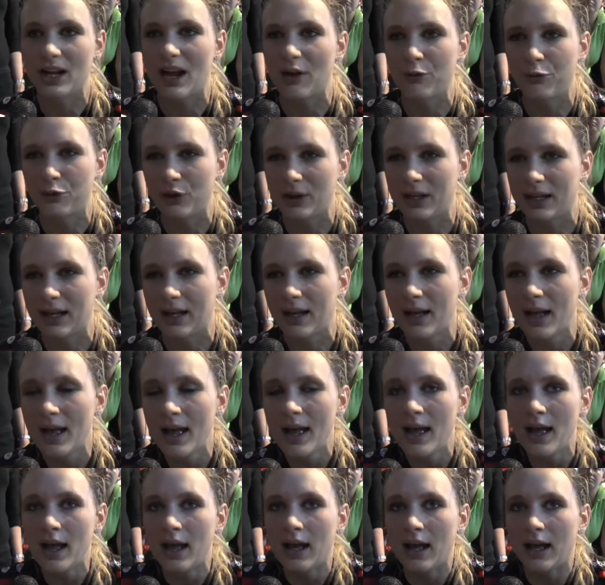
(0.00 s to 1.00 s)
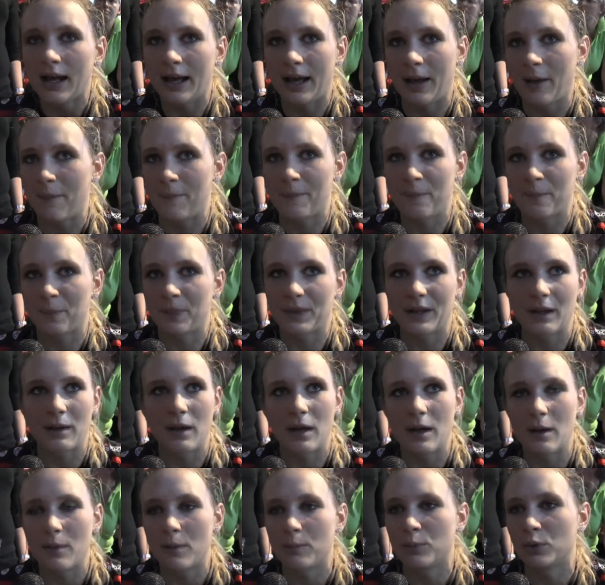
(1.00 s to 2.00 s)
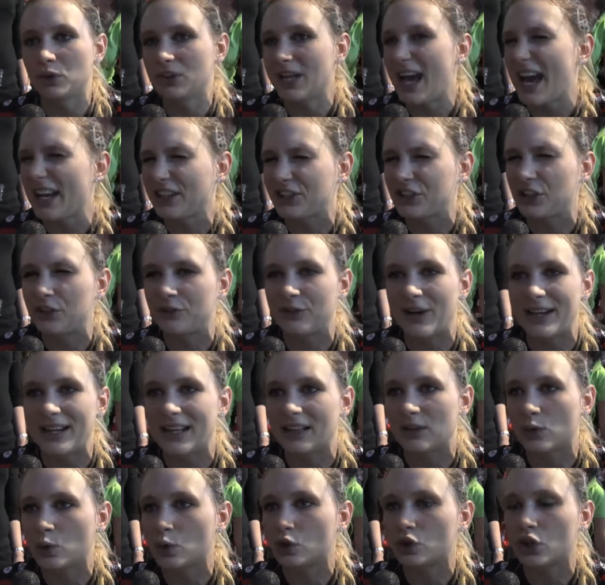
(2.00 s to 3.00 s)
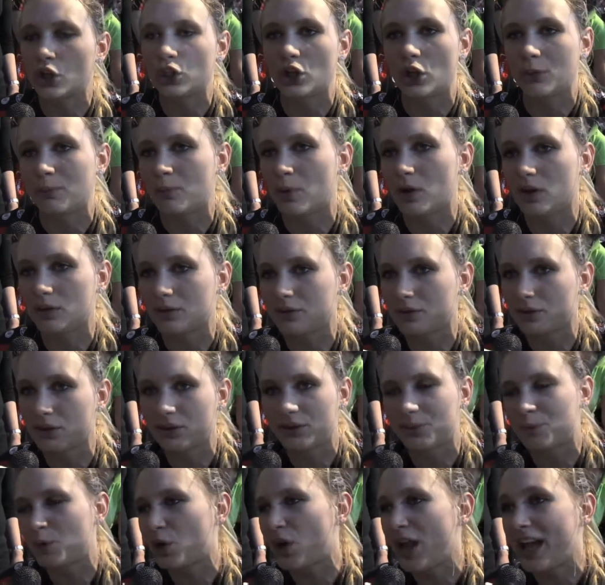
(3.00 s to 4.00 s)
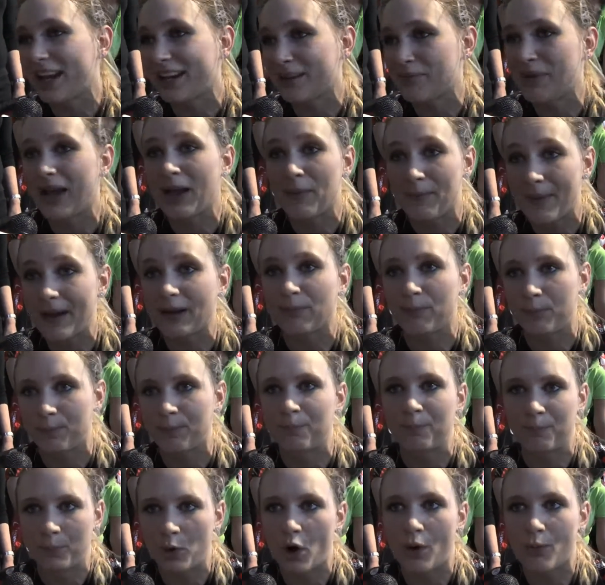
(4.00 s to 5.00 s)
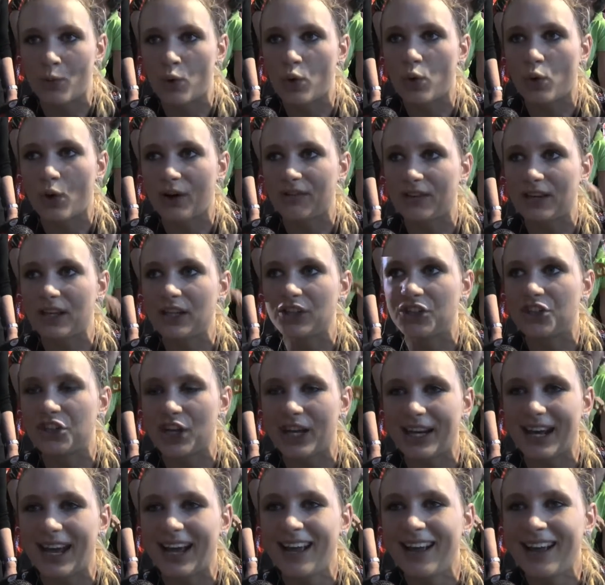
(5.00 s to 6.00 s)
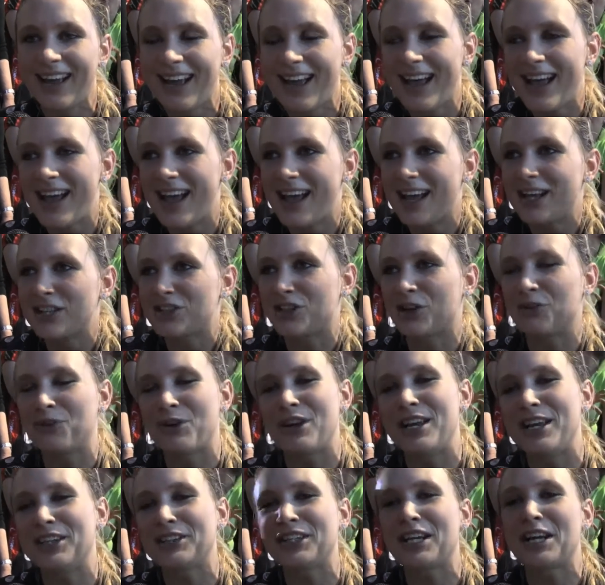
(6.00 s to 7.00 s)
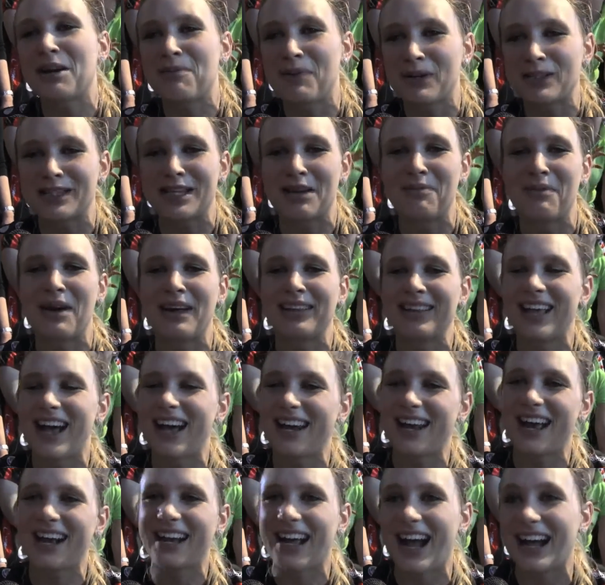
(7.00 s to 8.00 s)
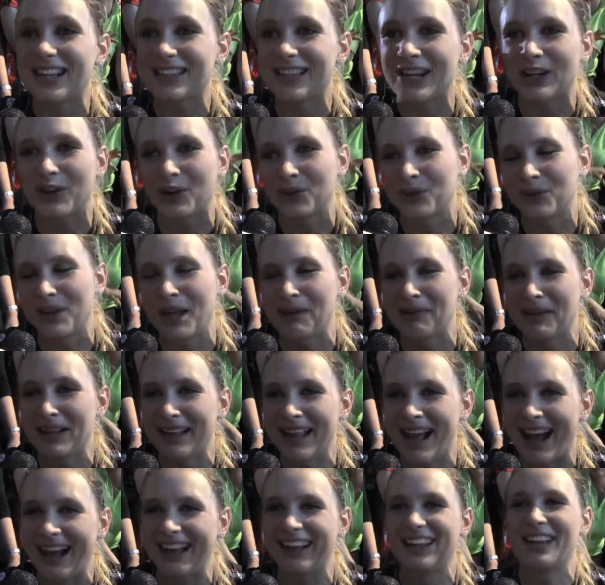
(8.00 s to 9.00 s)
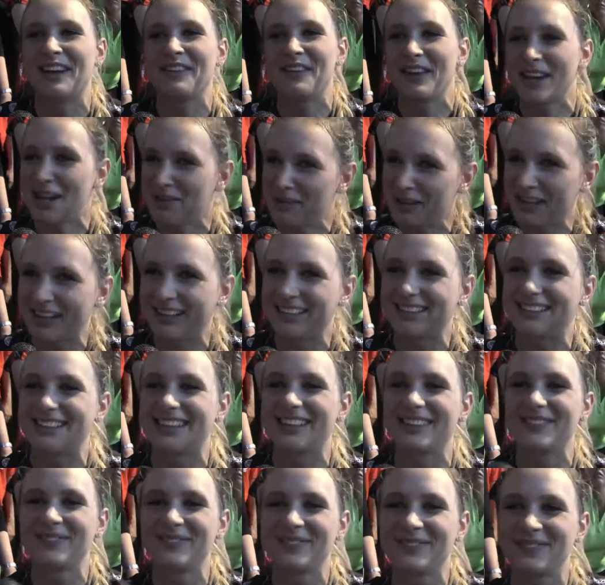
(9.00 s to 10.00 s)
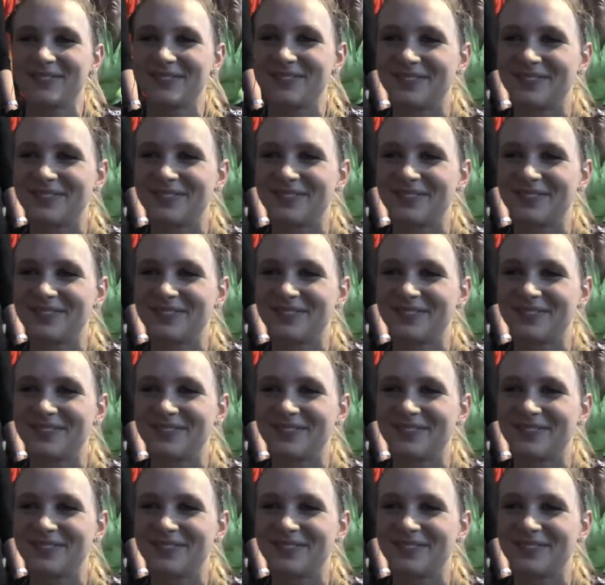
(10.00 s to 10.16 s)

alla fine ehm, eh, buttarci, fare tutto, non, non mollare mai per comunque vincere, sono felice che possiamo andare a casa con una medaglia, veramente